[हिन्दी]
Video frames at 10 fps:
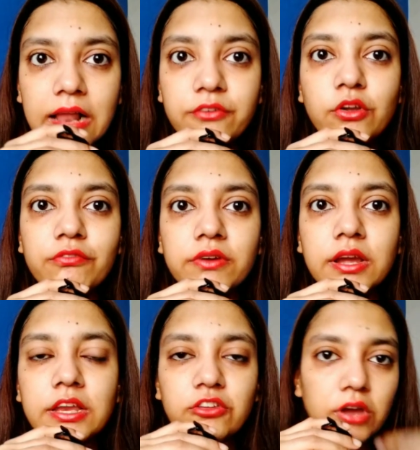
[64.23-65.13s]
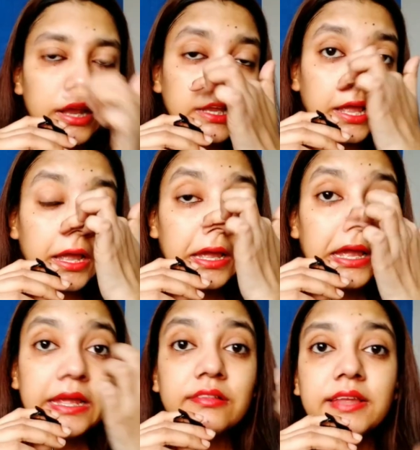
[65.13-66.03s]
सैलरी ऑफर करी जा रही है
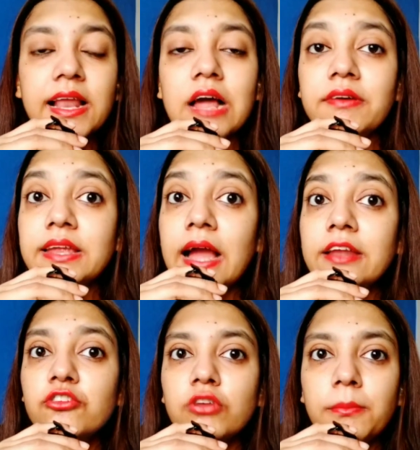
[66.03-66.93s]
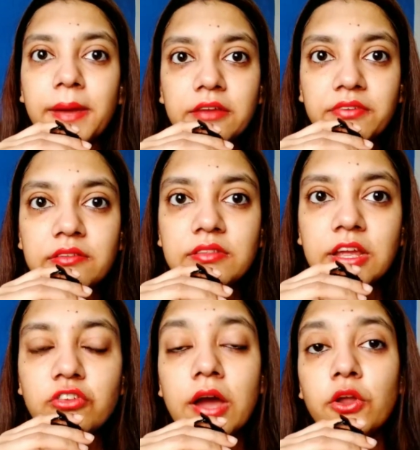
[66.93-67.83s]
इसके अलावा क्या एडिशनल बेनिफिट्स
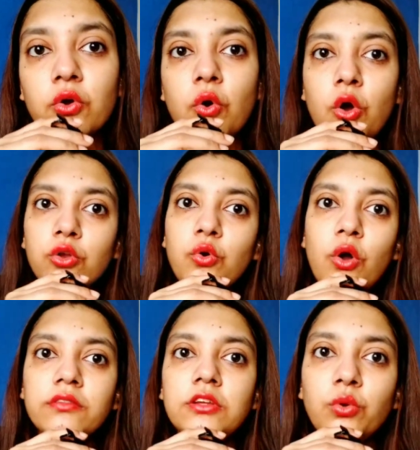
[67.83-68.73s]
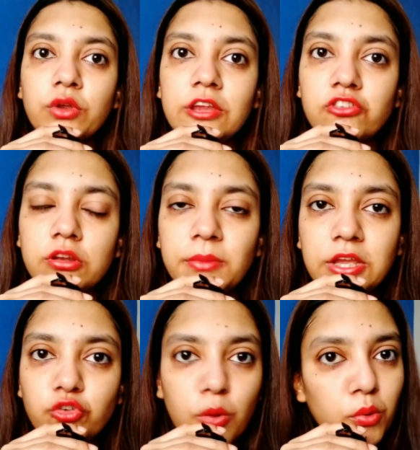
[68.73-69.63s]
दिए जा ज़्यादा कौन कौन सी लोकेशन में
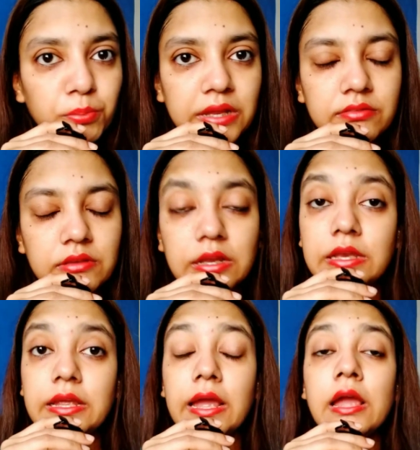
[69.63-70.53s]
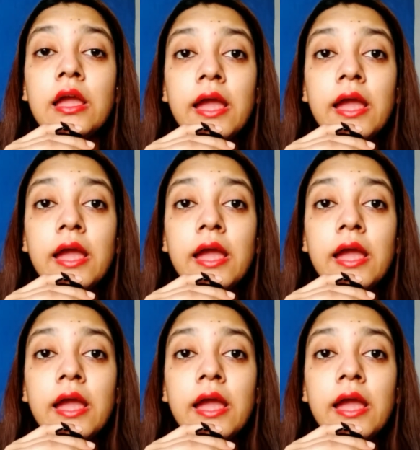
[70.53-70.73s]
ये जॉब ओपनिंग्स निकली हैं